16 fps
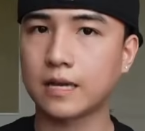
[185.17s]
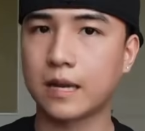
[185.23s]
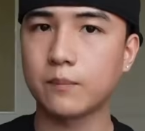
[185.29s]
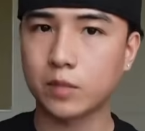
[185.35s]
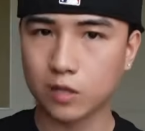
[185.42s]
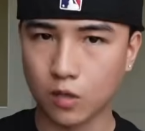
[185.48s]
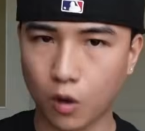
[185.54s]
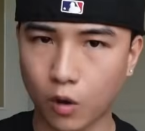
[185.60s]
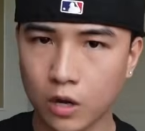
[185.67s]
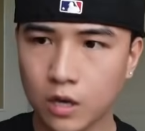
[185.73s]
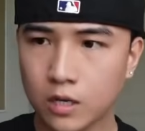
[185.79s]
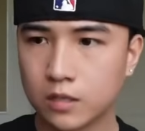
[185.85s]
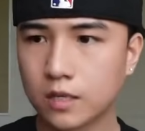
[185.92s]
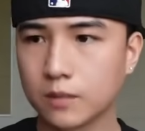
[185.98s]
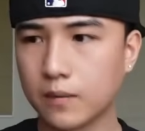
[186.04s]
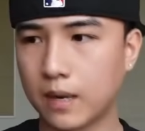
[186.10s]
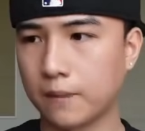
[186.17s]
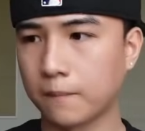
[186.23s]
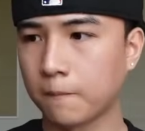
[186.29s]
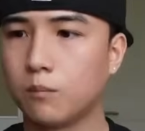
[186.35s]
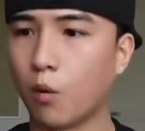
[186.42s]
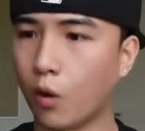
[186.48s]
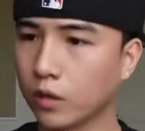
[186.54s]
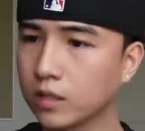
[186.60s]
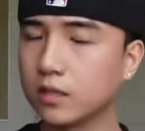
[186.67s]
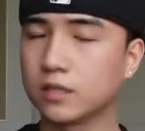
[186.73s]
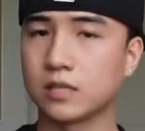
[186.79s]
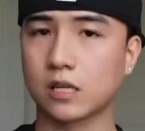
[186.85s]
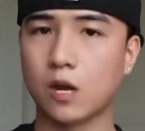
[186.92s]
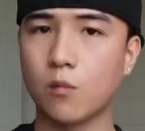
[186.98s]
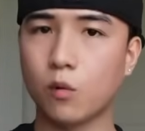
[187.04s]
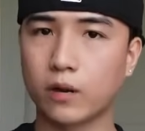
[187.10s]
Capital nhưng mà mỗi người
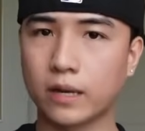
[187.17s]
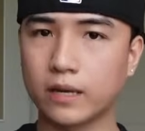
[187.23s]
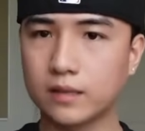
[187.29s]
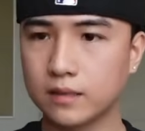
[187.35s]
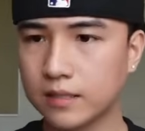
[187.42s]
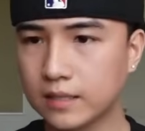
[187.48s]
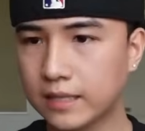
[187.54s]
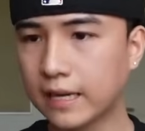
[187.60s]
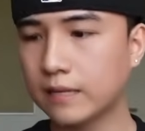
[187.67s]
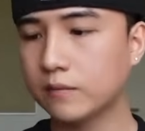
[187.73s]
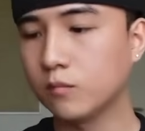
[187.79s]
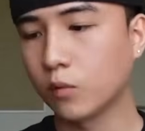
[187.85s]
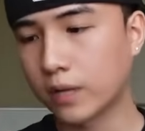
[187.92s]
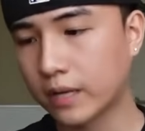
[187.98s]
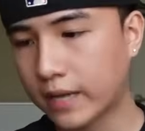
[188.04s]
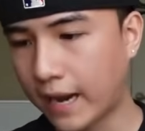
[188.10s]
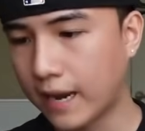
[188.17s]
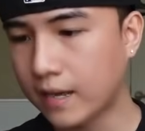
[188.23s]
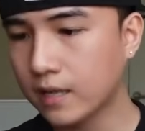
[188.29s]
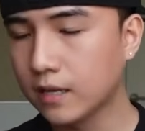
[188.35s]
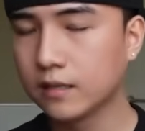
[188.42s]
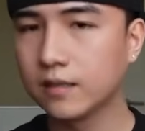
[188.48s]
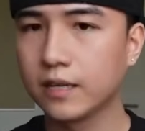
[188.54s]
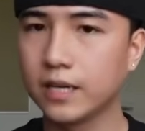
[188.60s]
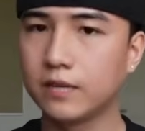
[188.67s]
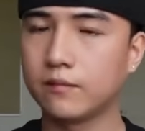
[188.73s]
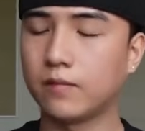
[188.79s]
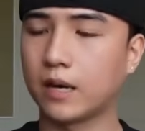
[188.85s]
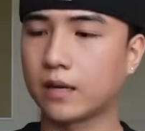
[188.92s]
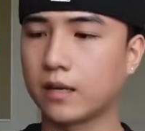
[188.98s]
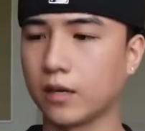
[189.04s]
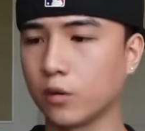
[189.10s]
sẽ có một cái tính cách một cái cá nhân riêng
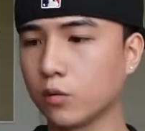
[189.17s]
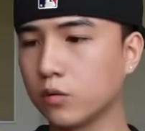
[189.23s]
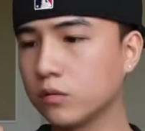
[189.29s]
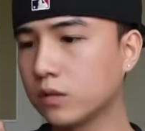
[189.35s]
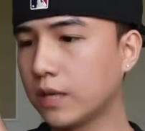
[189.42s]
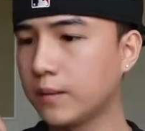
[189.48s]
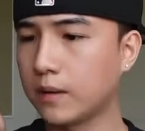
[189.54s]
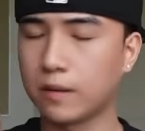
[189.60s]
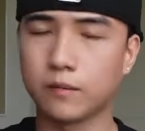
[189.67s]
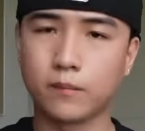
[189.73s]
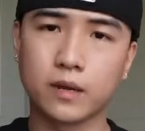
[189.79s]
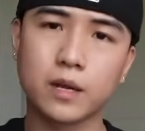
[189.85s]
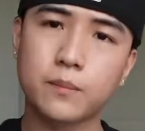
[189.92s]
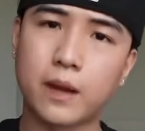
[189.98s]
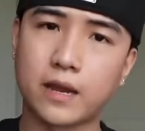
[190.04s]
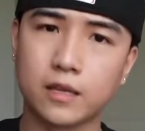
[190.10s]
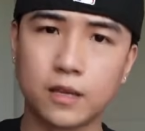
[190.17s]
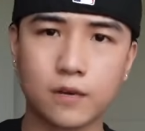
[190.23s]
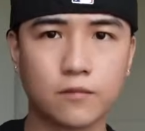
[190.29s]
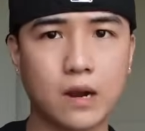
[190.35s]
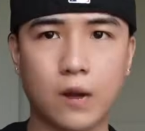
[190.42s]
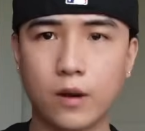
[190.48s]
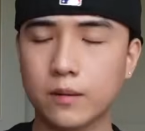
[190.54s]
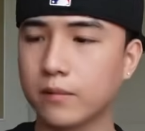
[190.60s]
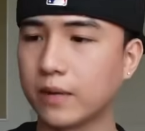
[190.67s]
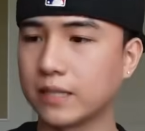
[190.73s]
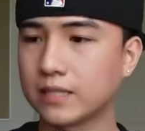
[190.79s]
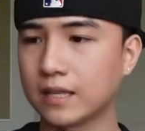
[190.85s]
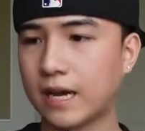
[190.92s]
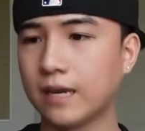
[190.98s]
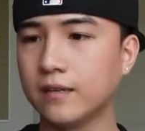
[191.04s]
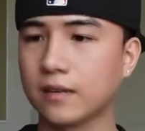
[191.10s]
và kiểu khi mà các bạn nhìn vào ấy, các bạn
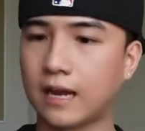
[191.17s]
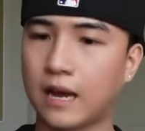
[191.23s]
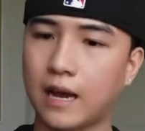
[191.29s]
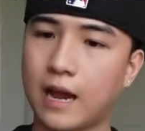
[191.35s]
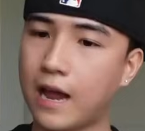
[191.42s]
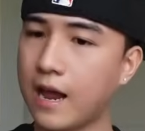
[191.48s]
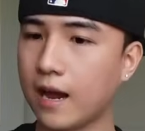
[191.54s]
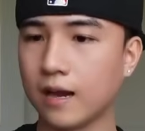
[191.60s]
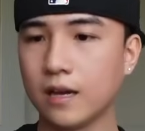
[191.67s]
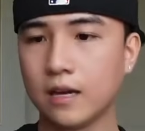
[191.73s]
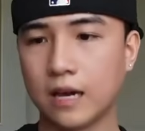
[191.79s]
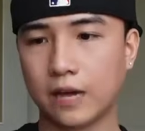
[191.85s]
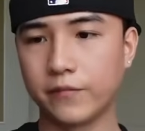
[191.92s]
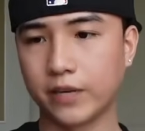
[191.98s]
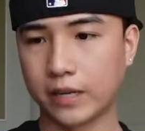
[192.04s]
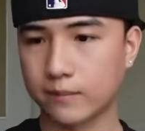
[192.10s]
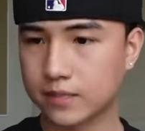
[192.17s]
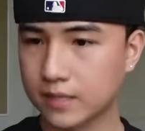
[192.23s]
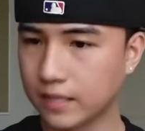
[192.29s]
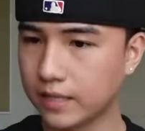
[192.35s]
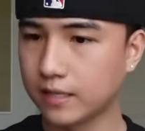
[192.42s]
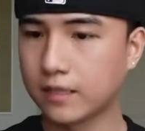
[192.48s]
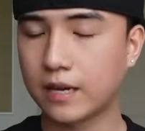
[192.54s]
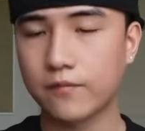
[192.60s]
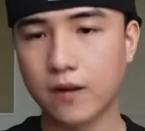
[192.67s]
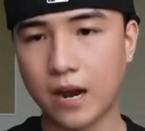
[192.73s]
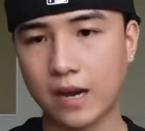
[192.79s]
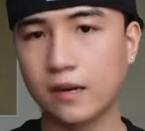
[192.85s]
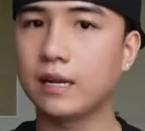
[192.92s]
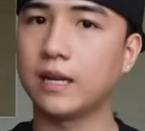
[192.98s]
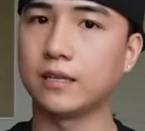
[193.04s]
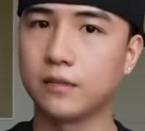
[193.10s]
sẽ thấy được là à anh Việt MC cái
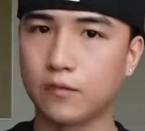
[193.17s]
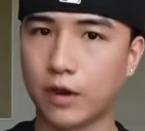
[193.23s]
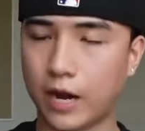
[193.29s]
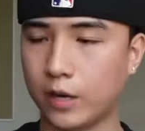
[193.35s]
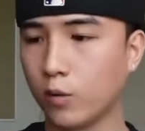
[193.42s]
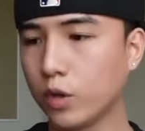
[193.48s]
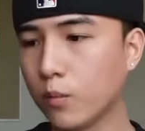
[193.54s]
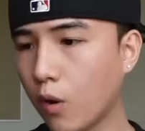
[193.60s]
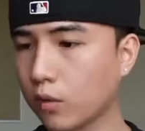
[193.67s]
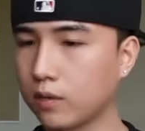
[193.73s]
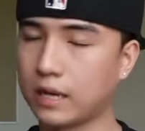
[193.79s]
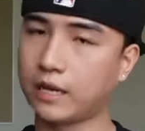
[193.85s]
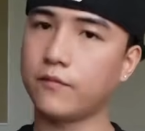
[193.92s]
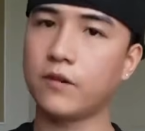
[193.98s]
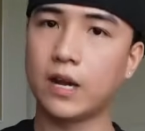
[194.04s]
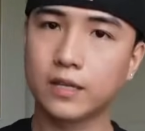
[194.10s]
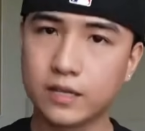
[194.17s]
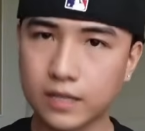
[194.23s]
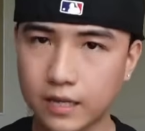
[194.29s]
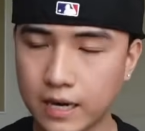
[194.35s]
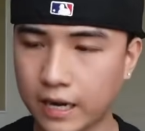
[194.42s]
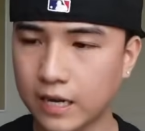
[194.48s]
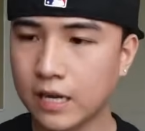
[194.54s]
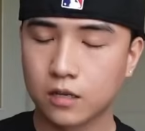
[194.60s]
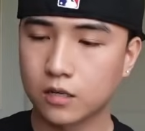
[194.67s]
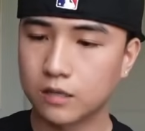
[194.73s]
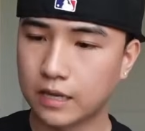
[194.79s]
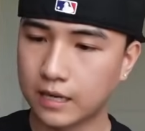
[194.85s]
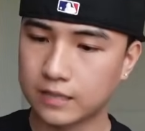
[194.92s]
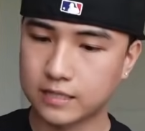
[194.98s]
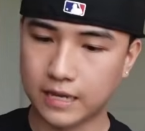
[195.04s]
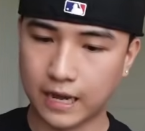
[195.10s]
vai nó là như vậy Huy Bôn là cái vai như thế này có
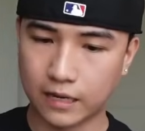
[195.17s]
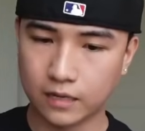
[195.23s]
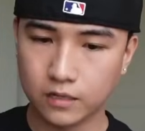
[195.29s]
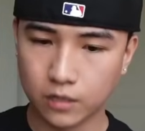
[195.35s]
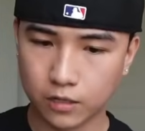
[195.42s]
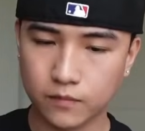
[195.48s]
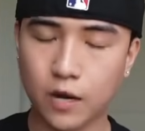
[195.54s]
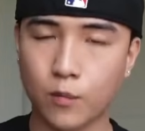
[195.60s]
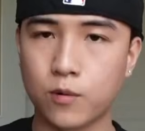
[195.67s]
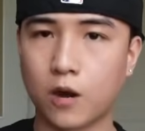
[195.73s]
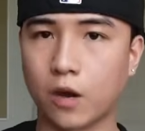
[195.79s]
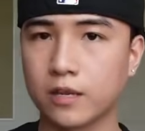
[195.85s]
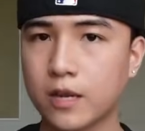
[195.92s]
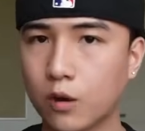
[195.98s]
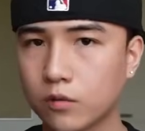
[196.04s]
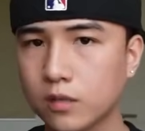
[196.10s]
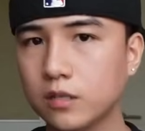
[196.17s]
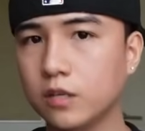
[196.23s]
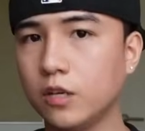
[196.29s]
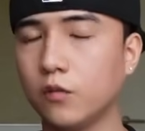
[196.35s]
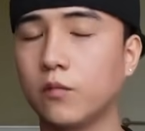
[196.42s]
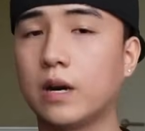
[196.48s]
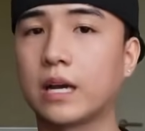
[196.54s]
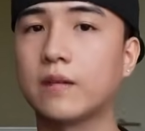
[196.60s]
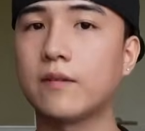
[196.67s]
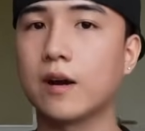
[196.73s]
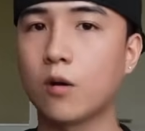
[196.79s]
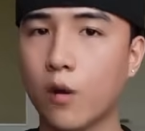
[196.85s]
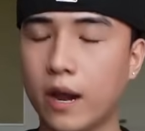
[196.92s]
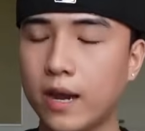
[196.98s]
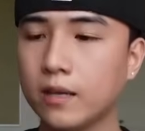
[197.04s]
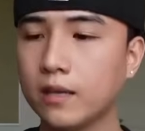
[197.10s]
thể là sẽ ảnh hưởng và học hỏi nhau rất nhiều về cái văn
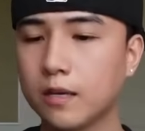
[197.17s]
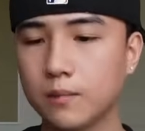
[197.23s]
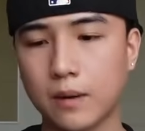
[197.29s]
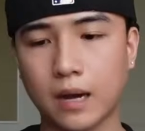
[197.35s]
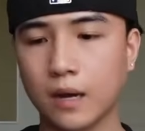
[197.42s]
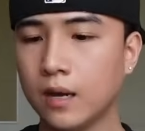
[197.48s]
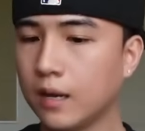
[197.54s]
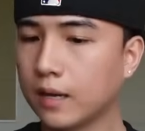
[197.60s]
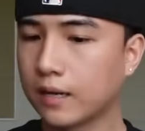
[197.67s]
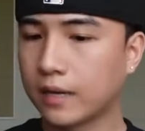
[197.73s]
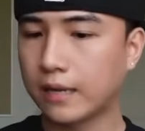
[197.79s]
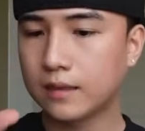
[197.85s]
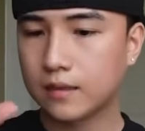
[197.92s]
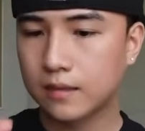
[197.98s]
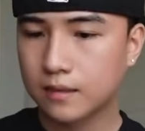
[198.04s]
hóa nhưng mà cái